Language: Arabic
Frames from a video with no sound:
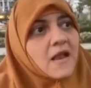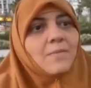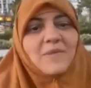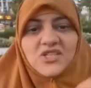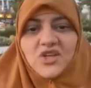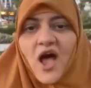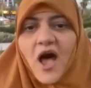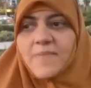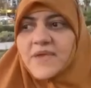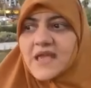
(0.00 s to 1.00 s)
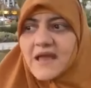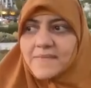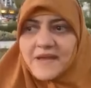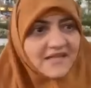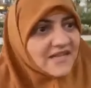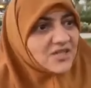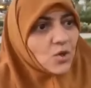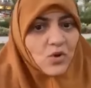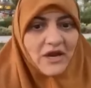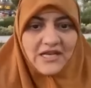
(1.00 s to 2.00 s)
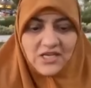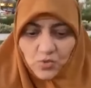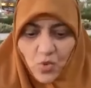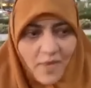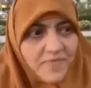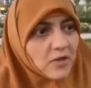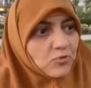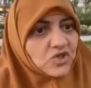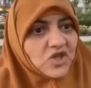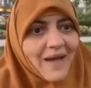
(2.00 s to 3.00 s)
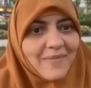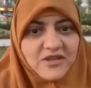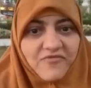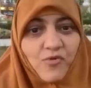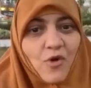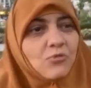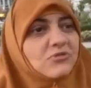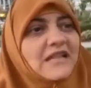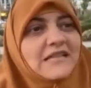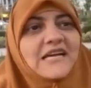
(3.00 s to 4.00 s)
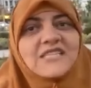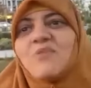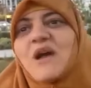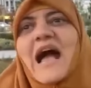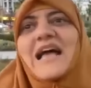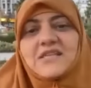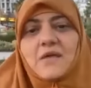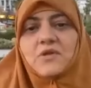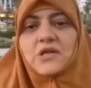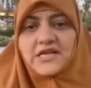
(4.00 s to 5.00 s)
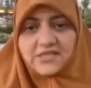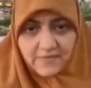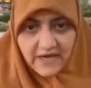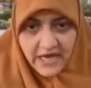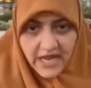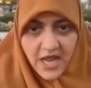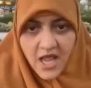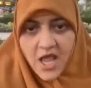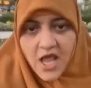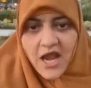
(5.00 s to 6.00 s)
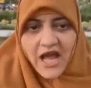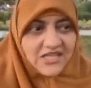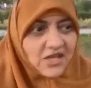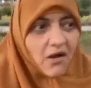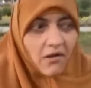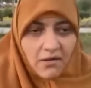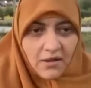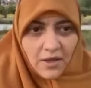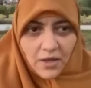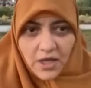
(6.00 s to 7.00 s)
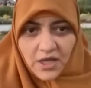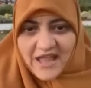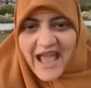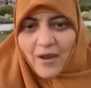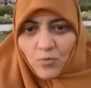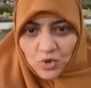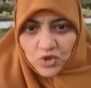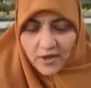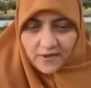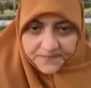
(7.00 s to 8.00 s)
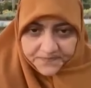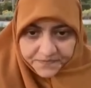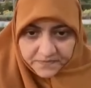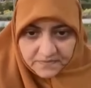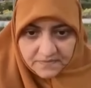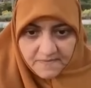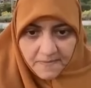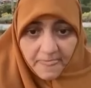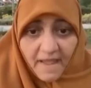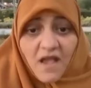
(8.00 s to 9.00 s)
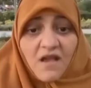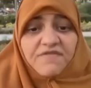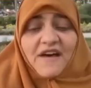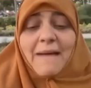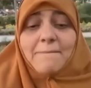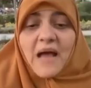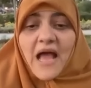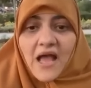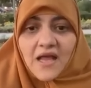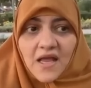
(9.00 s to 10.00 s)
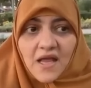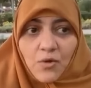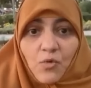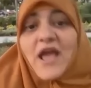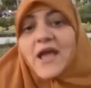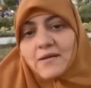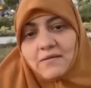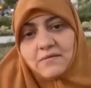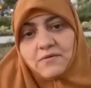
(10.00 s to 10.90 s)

لما الصحابي كان بيغتسل وكان جسمه أبيض والصحابة شافوه قالوا ده أنت جسمك أحسن من جسم العذراء إيه، ناعم وطري فلما إيه، وقع